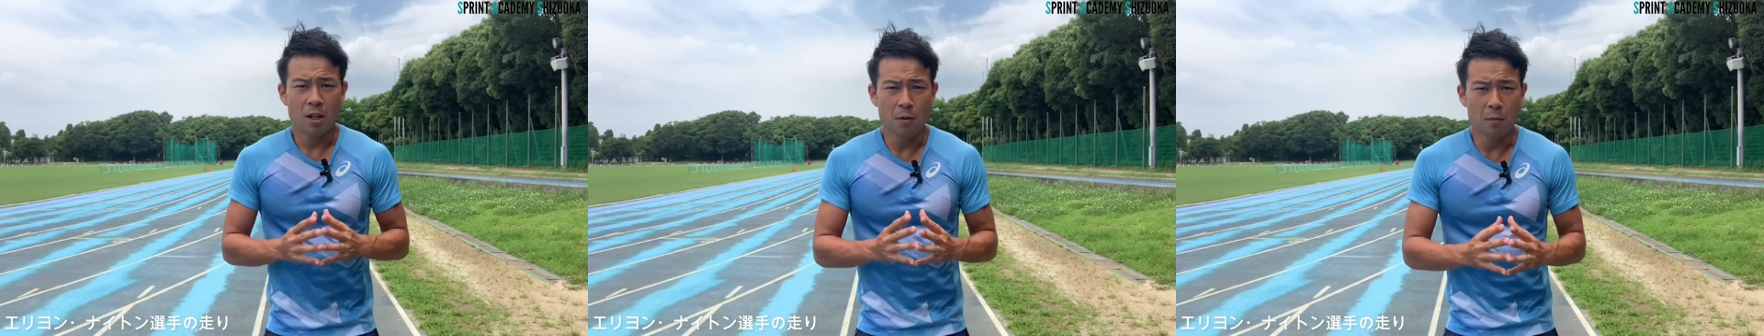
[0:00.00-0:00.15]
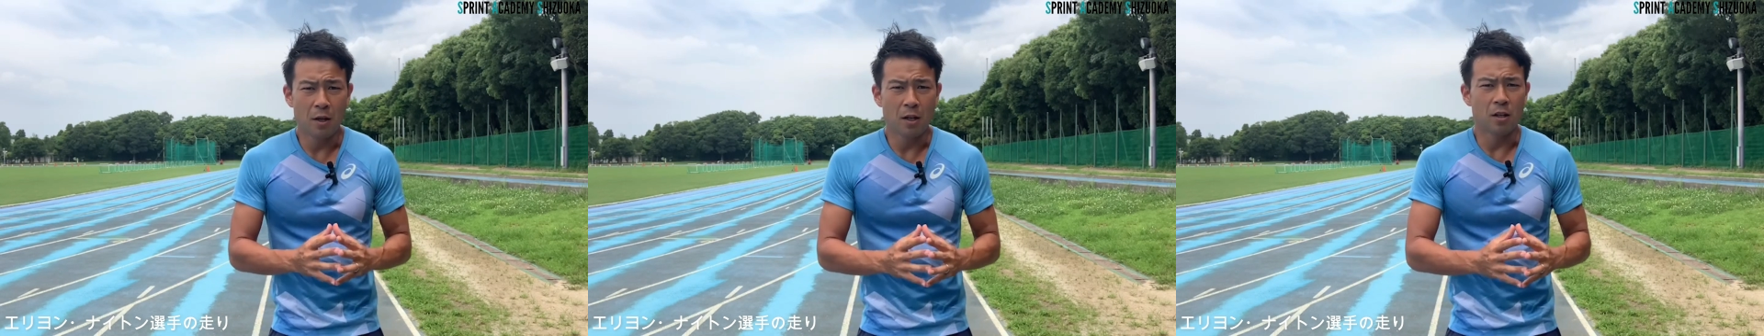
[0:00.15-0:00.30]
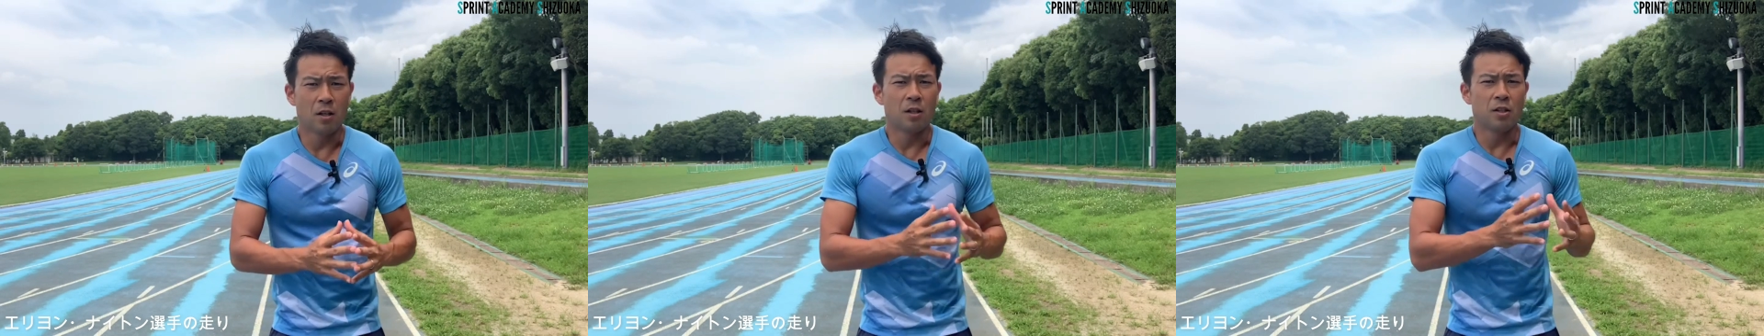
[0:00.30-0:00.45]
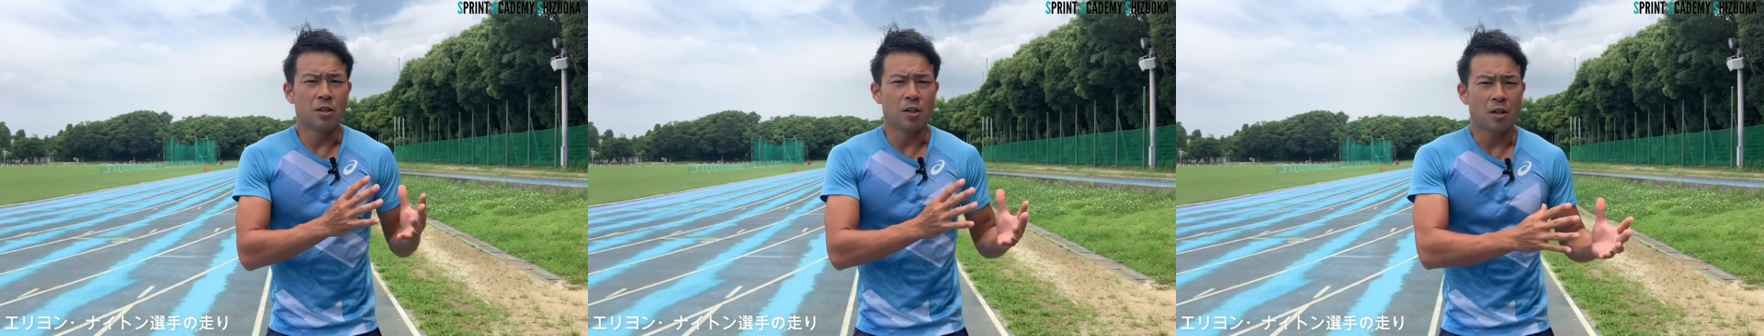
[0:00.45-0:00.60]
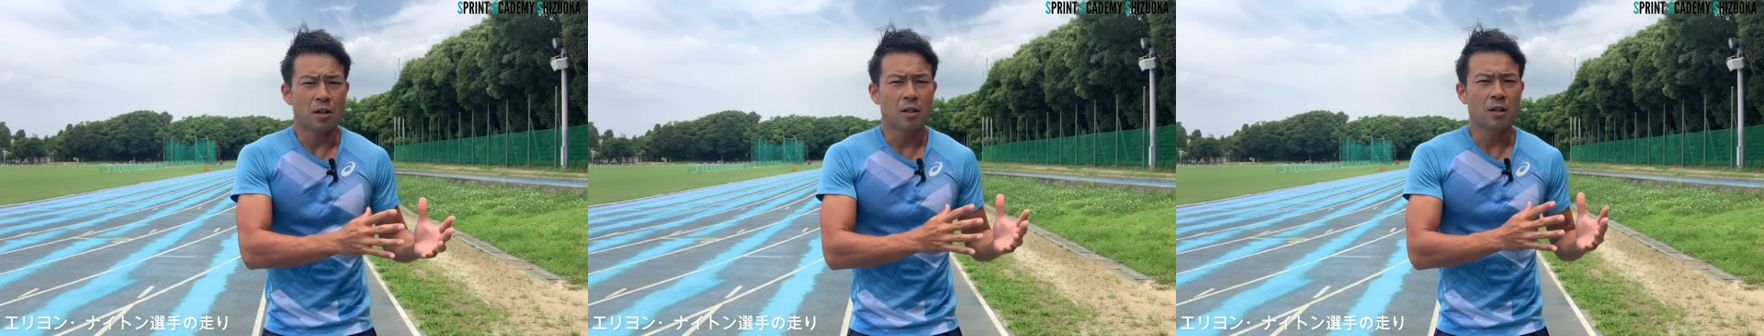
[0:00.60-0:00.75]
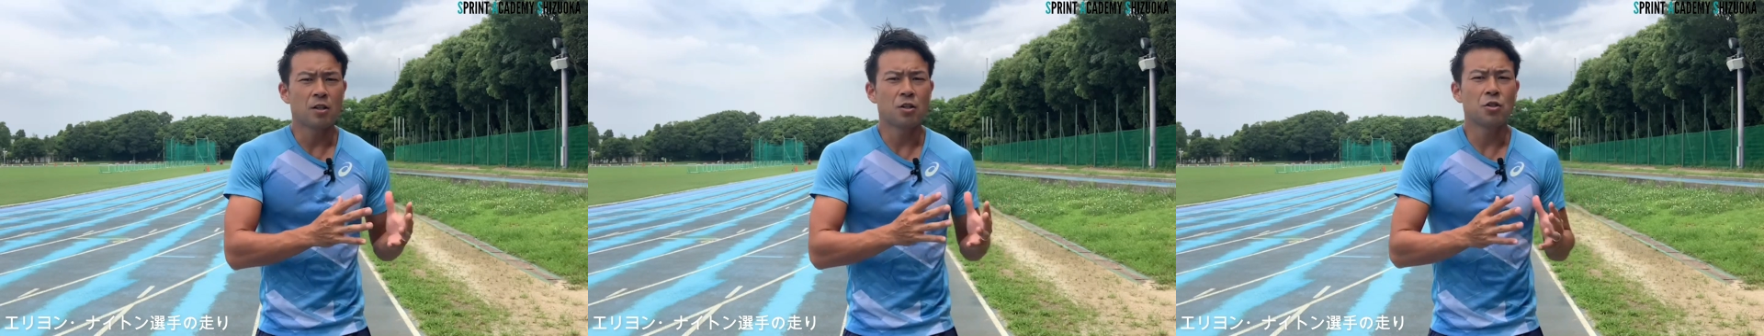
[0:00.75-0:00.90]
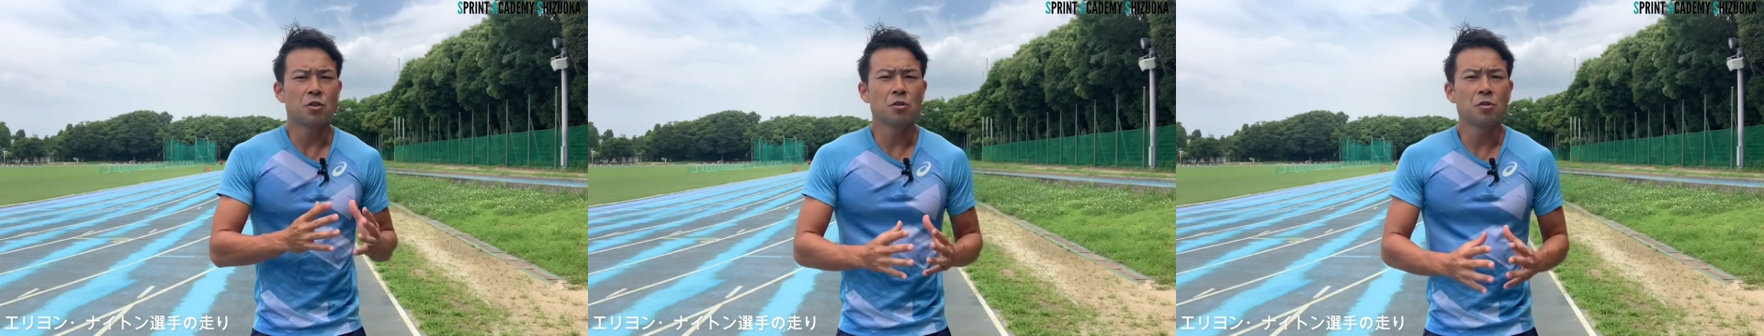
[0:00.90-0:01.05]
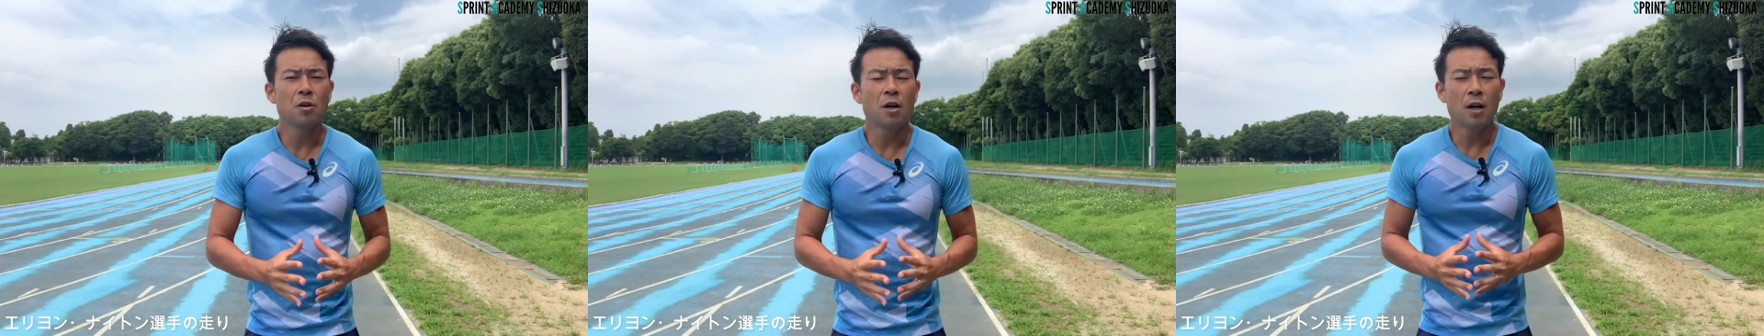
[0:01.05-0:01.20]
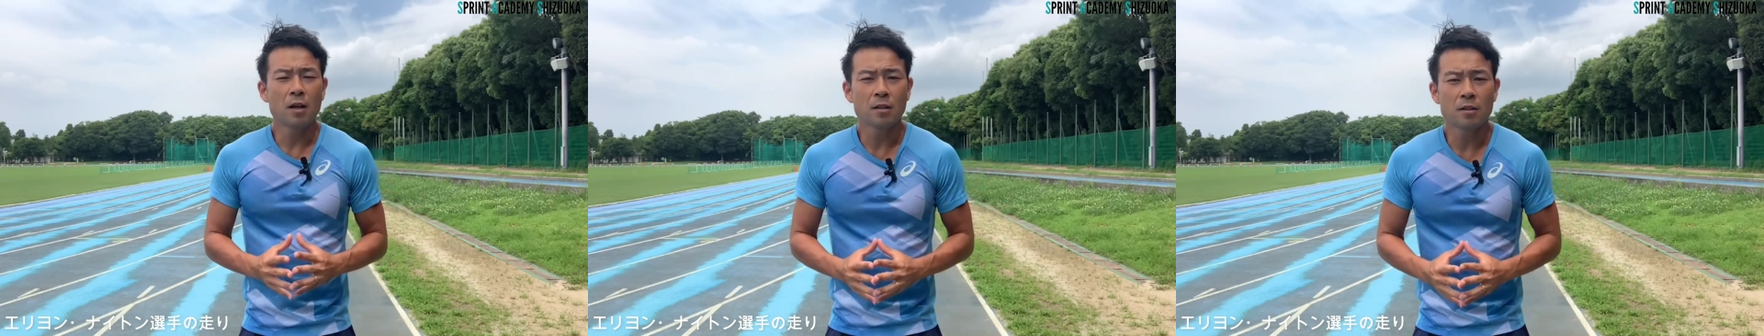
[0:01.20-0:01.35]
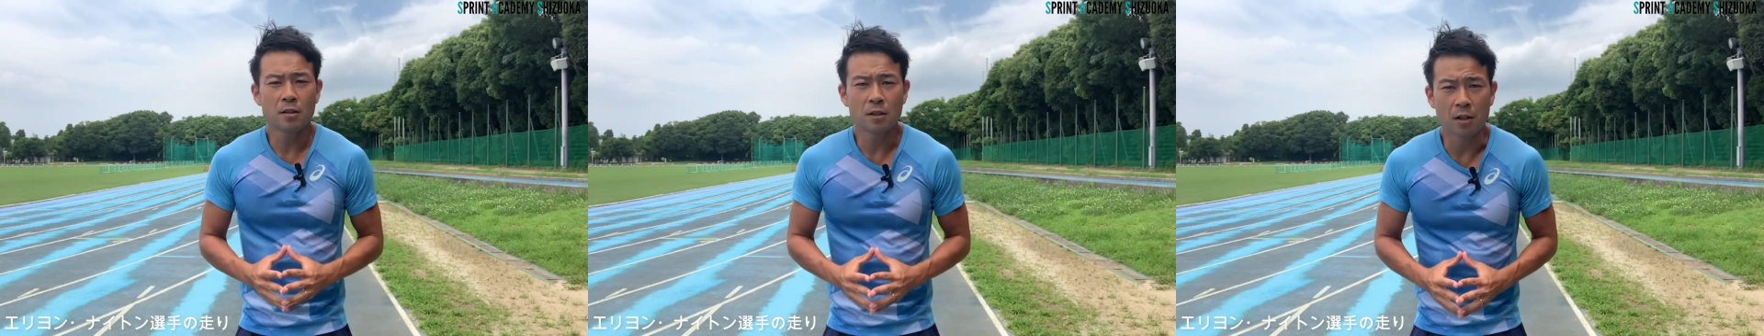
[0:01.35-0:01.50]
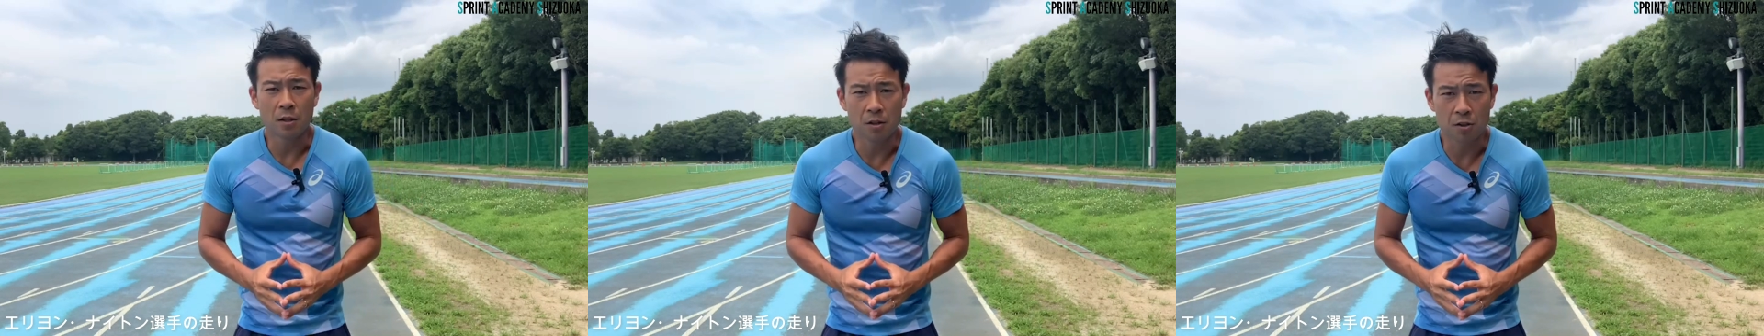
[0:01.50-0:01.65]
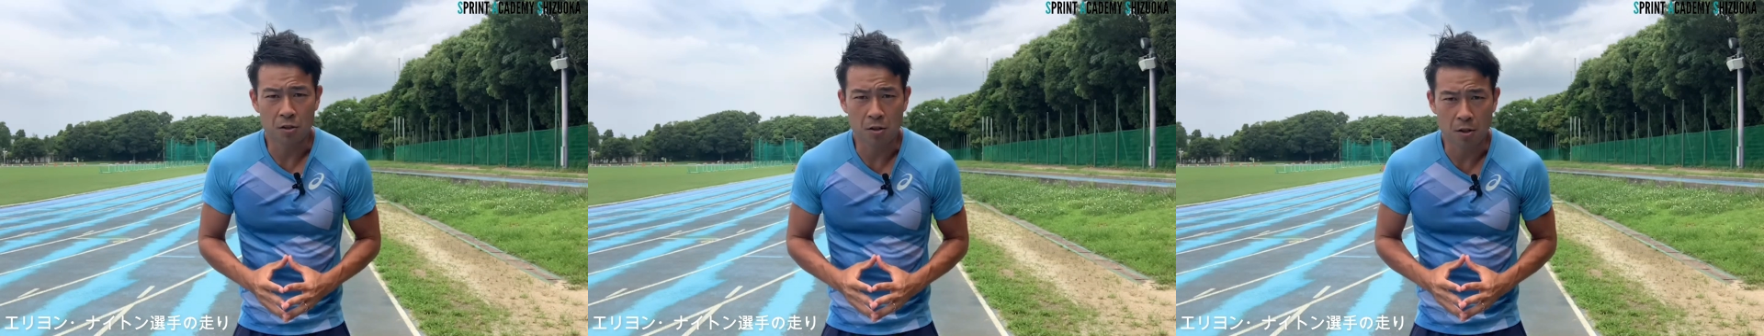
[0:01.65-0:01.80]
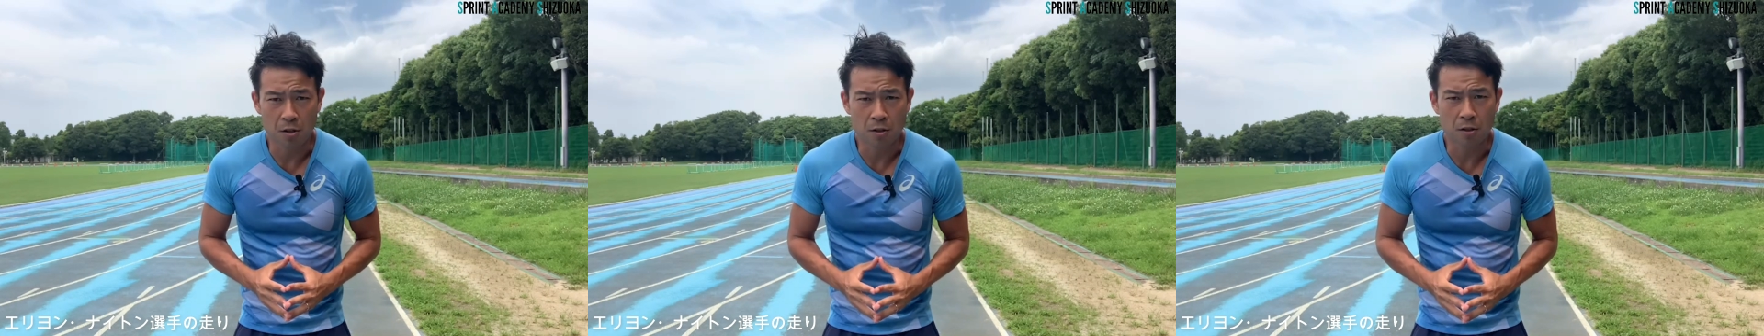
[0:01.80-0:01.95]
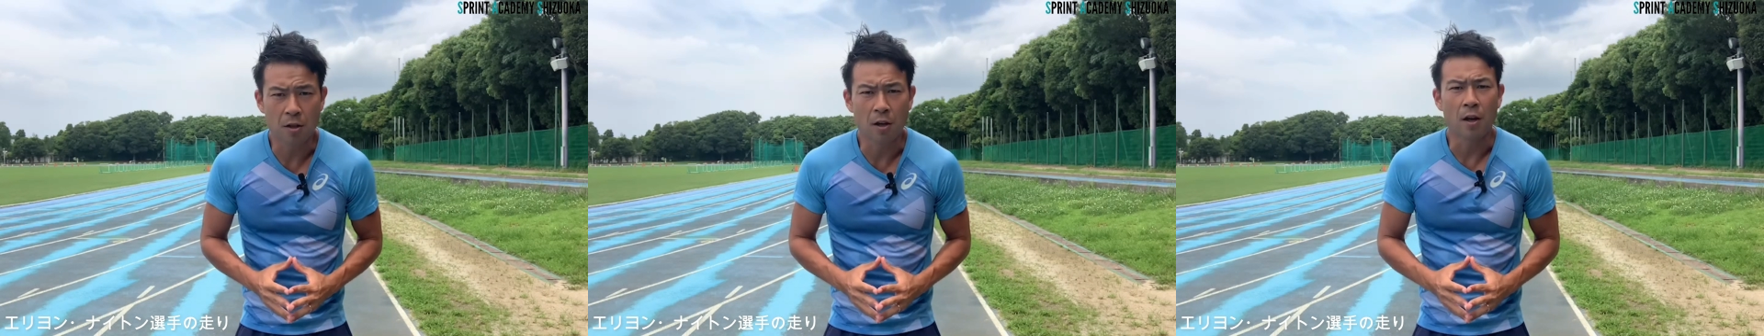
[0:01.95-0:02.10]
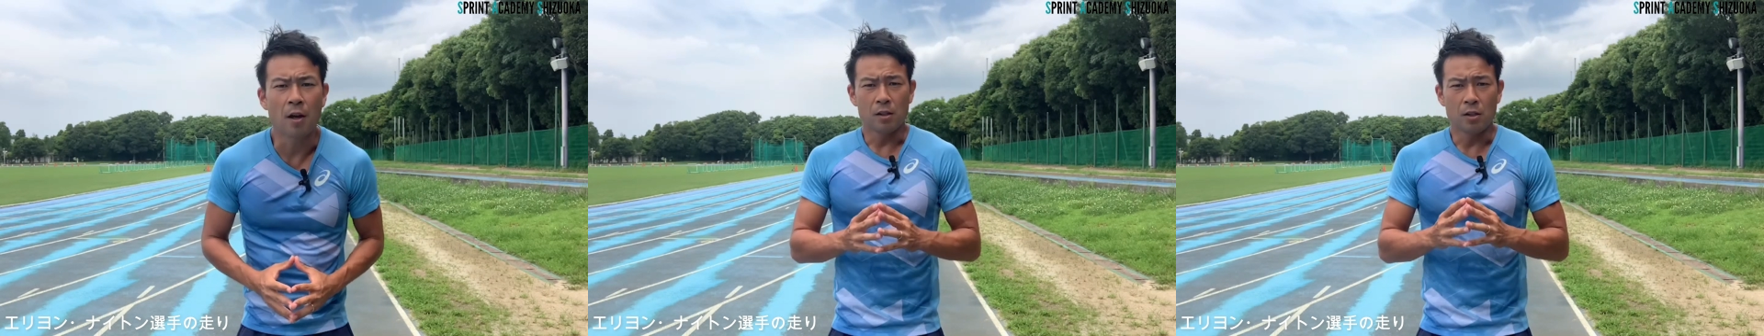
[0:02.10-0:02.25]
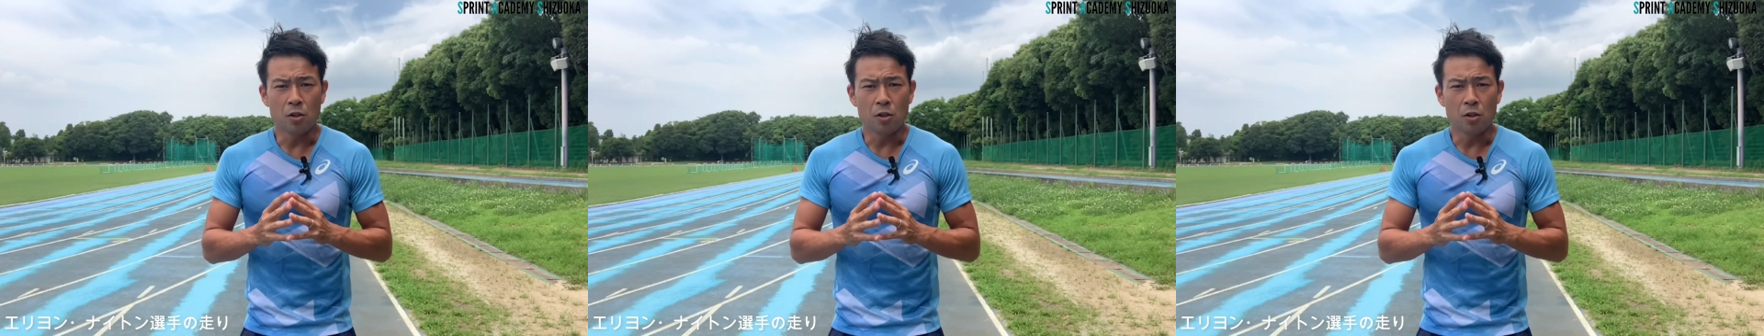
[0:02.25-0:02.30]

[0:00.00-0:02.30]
今、若干18歳にしてですね、